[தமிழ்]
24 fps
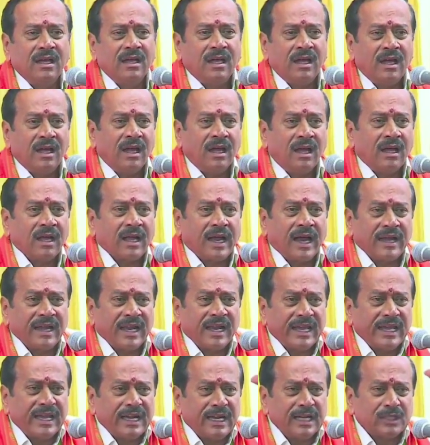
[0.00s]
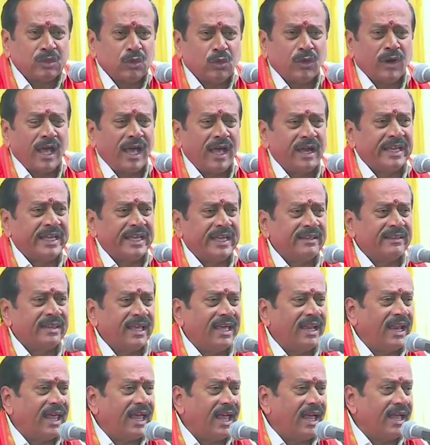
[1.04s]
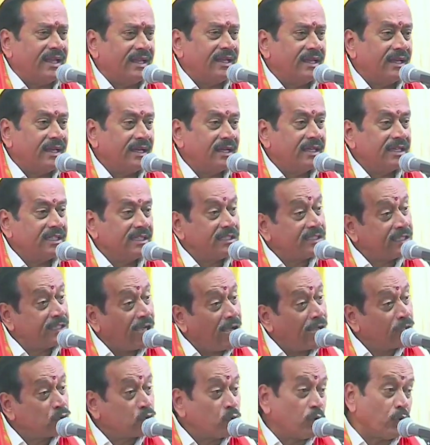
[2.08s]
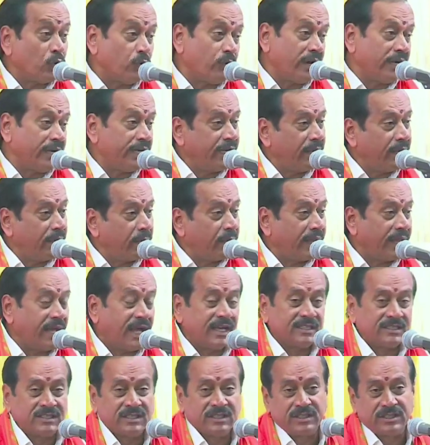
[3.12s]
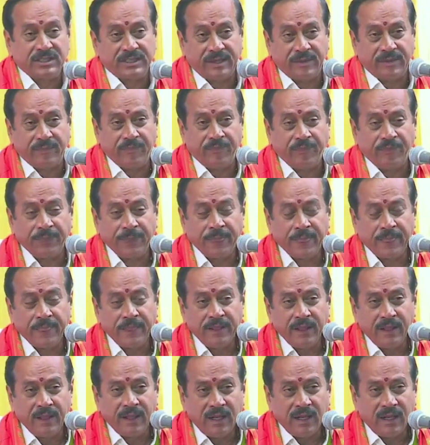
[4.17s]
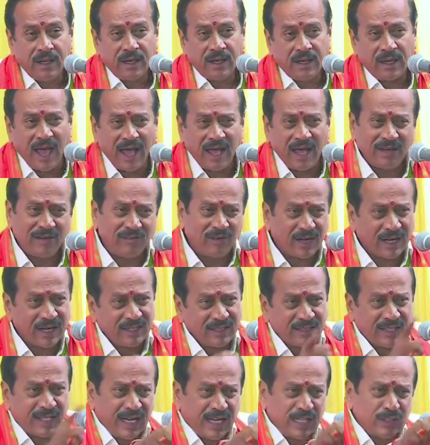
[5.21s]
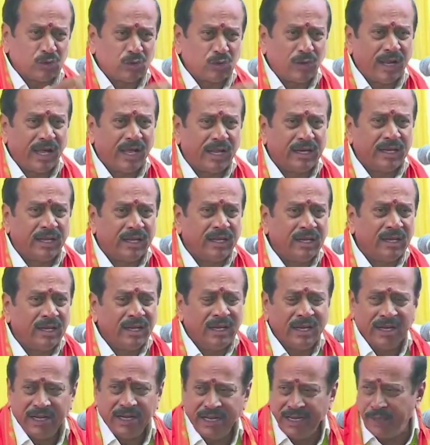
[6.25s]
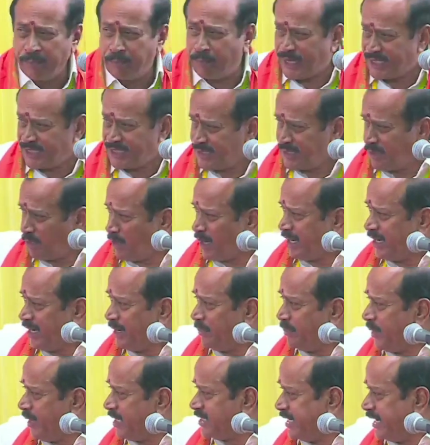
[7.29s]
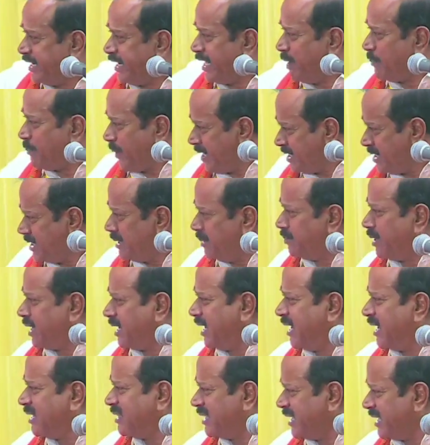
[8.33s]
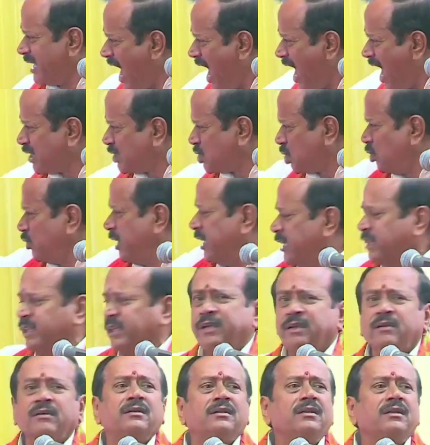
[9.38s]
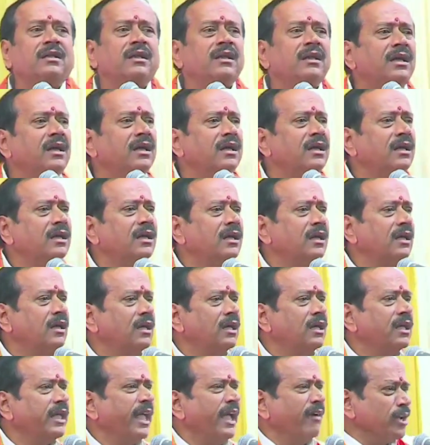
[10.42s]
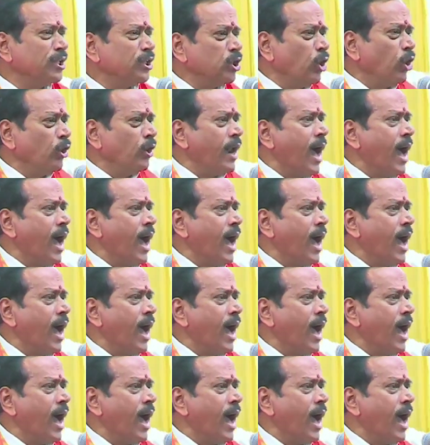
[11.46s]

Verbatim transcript: கண்ணன் என்ன சொன்னார் கீதையில் சாத்துர்வண்யம் மயா சிருஷ்டம் நாலு வர்ணம் தானே சொன்னார் நீ பஞ்சமர்னு பேசுறிய பஞ்சமருங்கிறது யார் சொன்னது எவன் சொன்னான்